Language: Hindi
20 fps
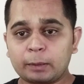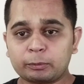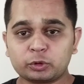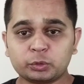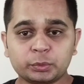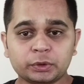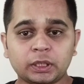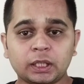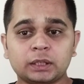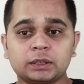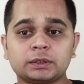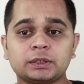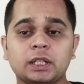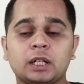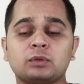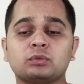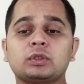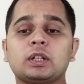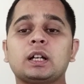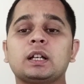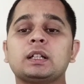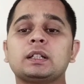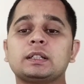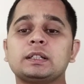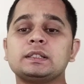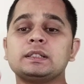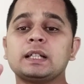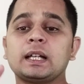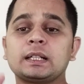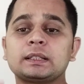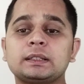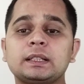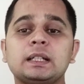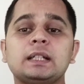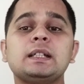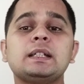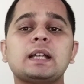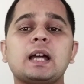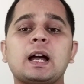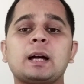आपको बताना चाहूँगा कि जैसे
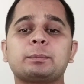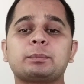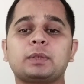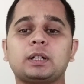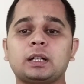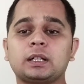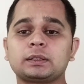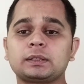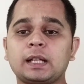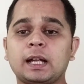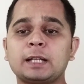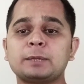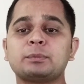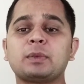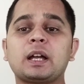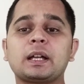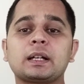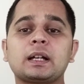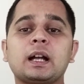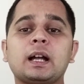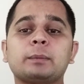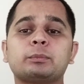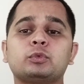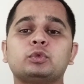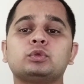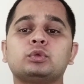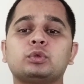ही आपका टाइम आएगा आपको